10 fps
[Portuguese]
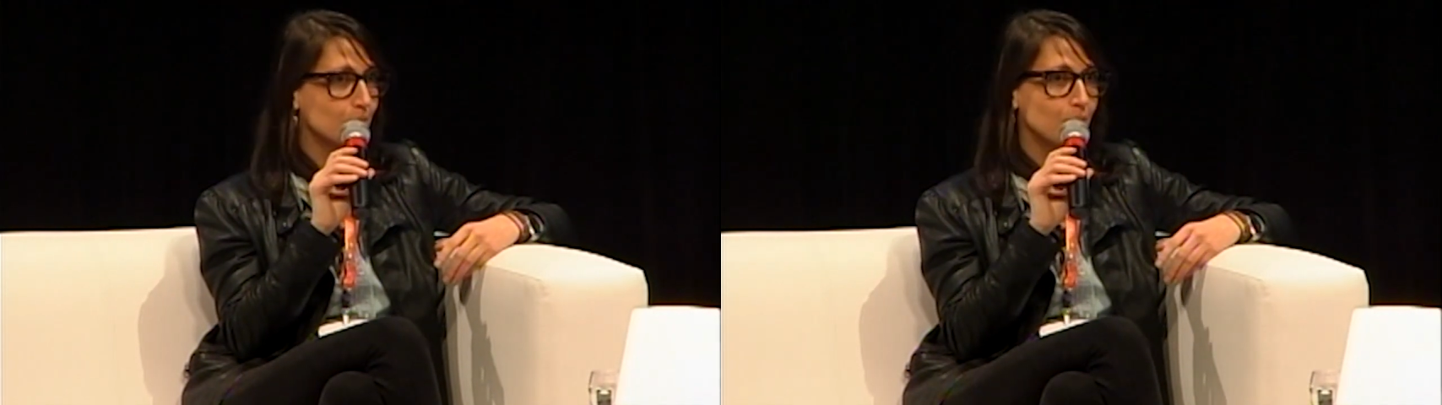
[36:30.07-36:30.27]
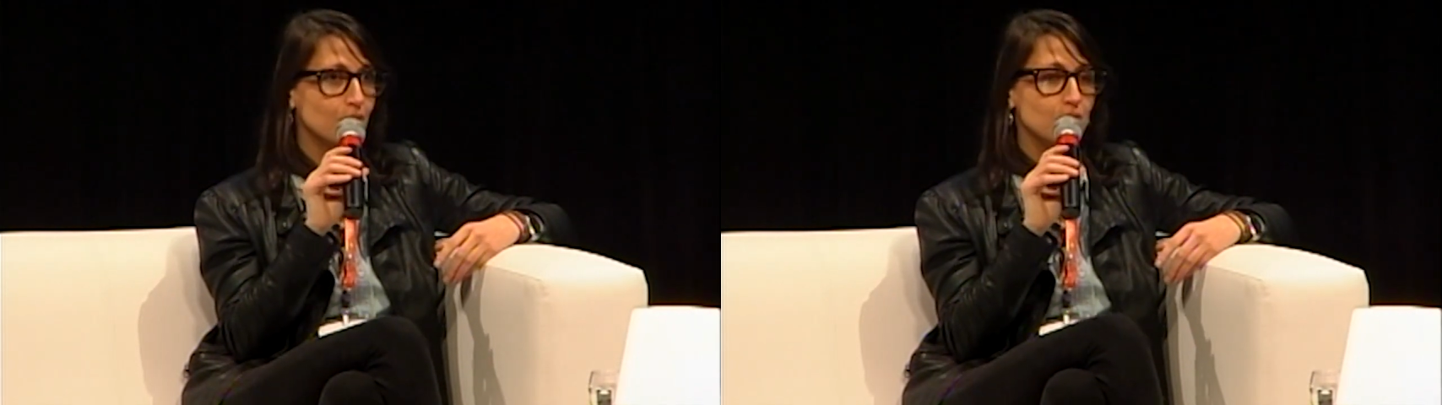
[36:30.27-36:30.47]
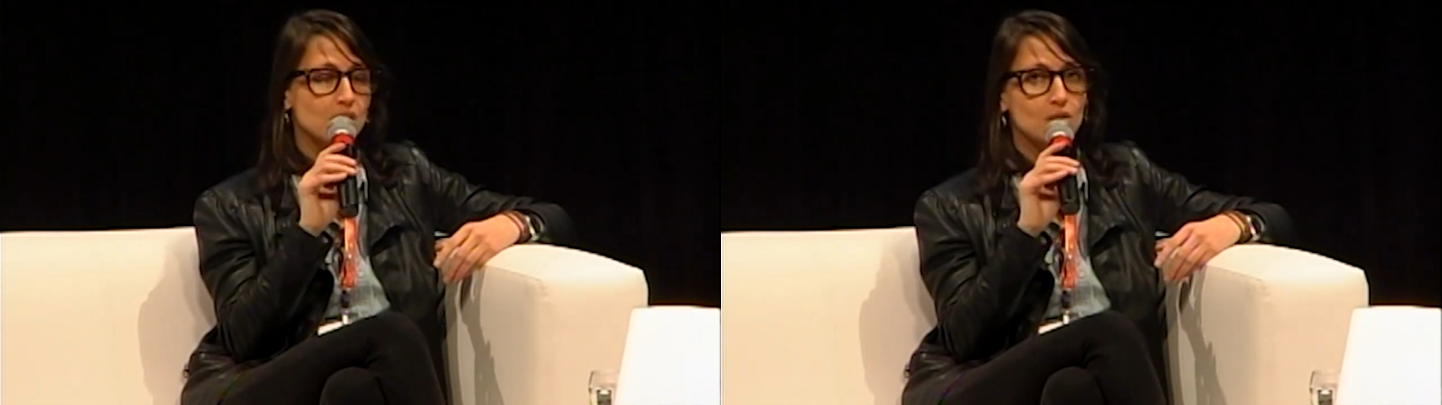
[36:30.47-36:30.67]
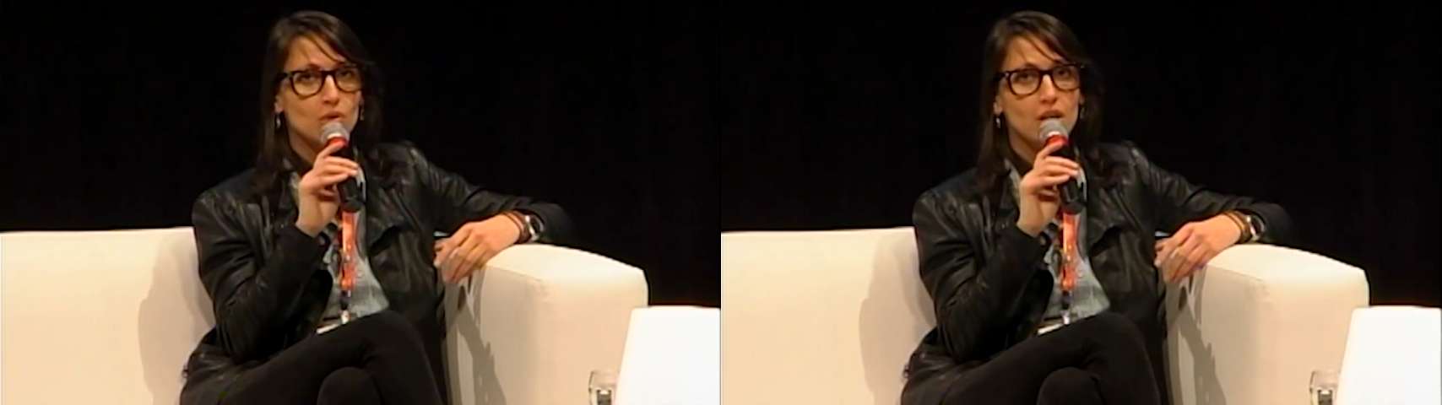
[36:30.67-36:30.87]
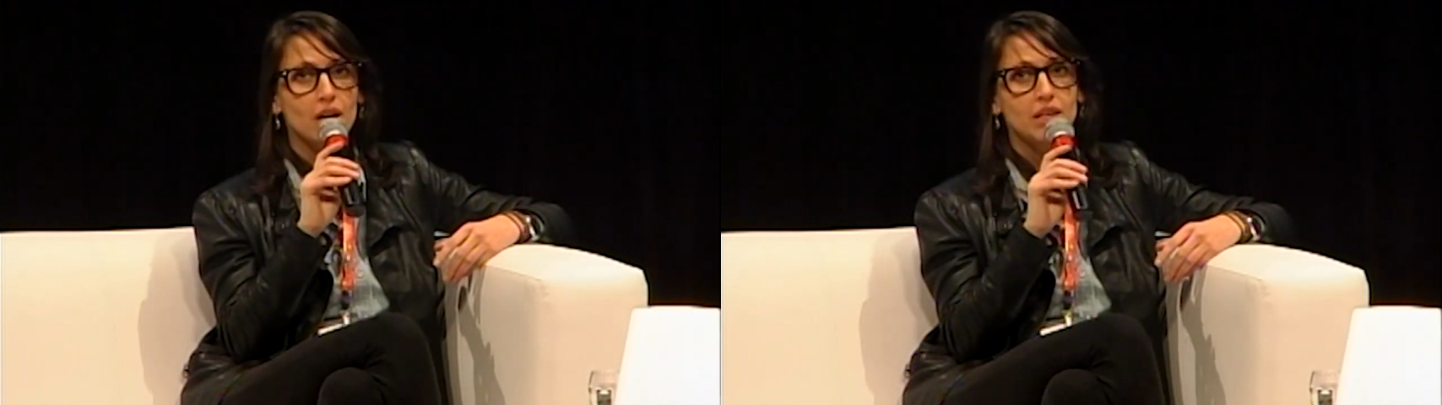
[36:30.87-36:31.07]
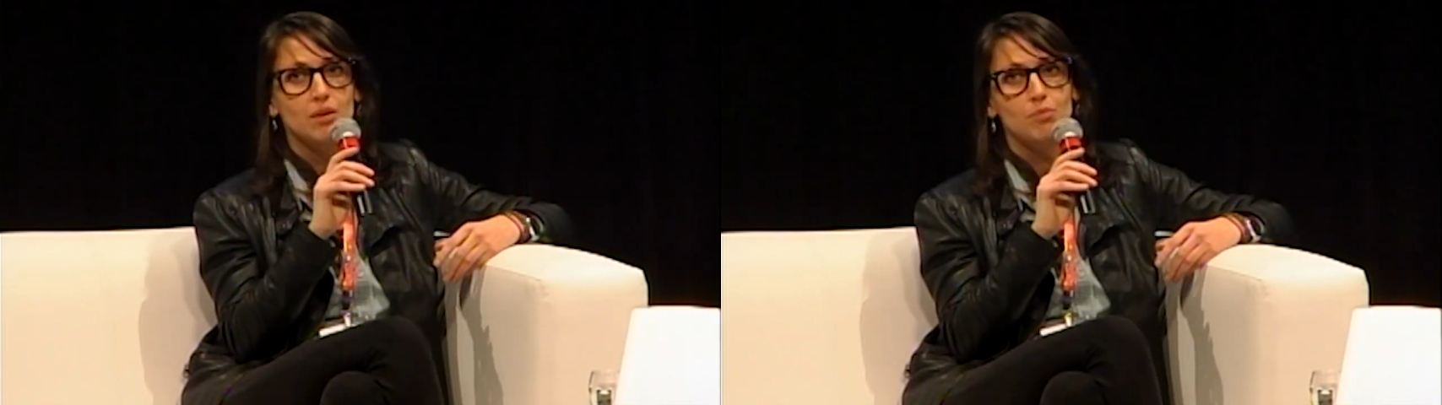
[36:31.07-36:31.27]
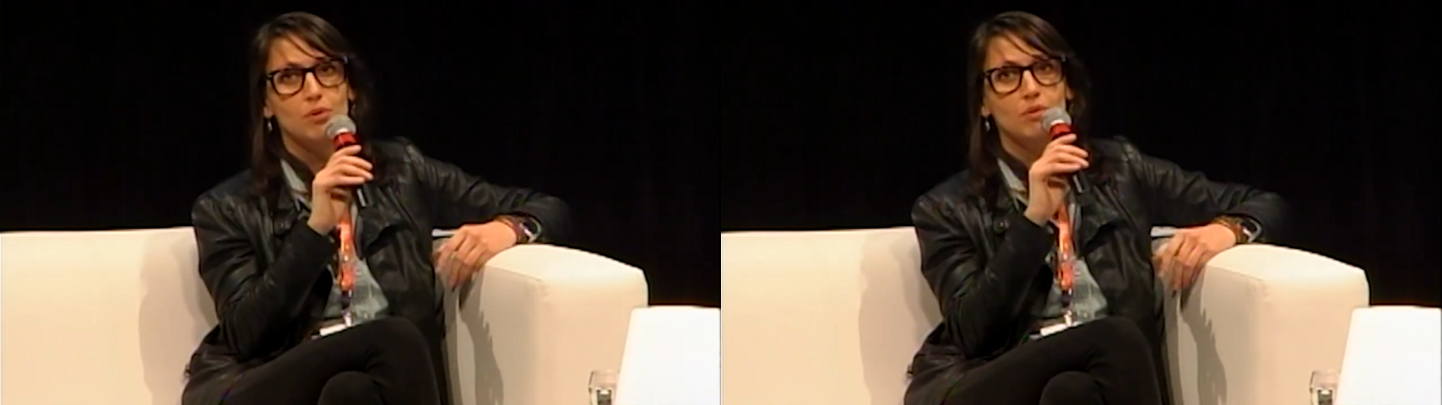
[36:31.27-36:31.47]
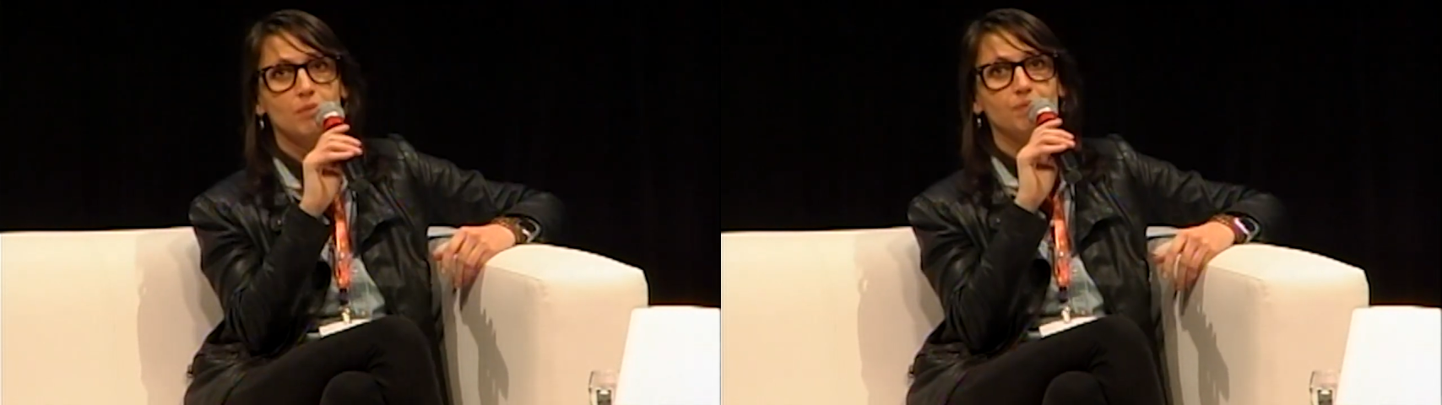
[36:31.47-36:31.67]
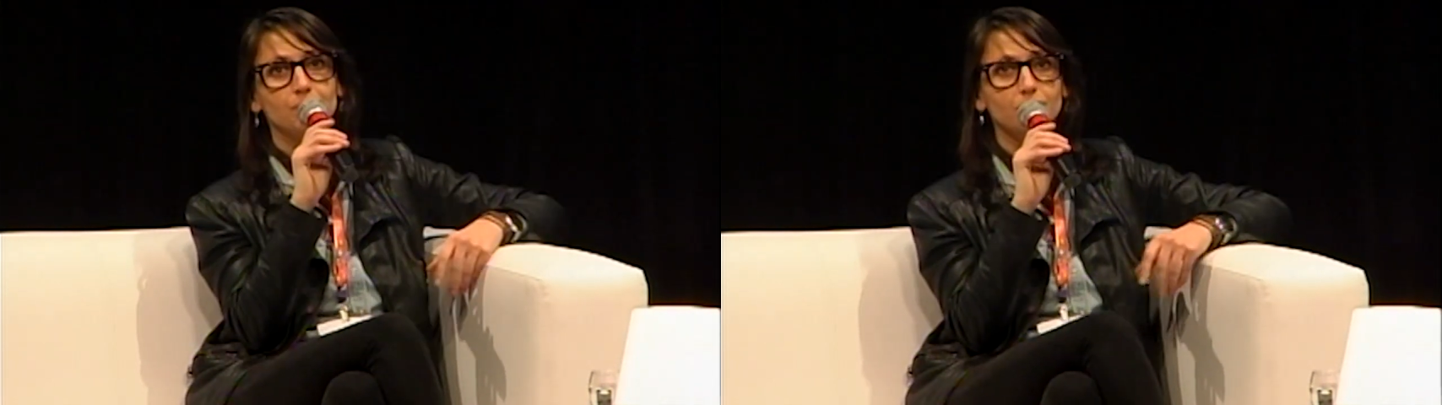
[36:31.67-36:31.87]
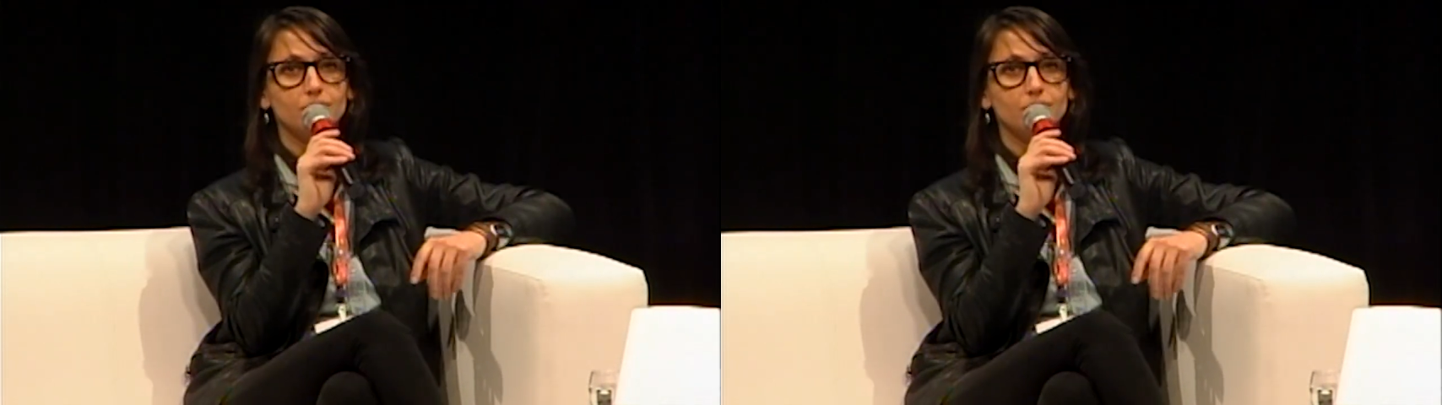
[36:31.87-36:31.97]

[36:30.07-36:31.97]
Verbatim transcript: para vocês olharem para o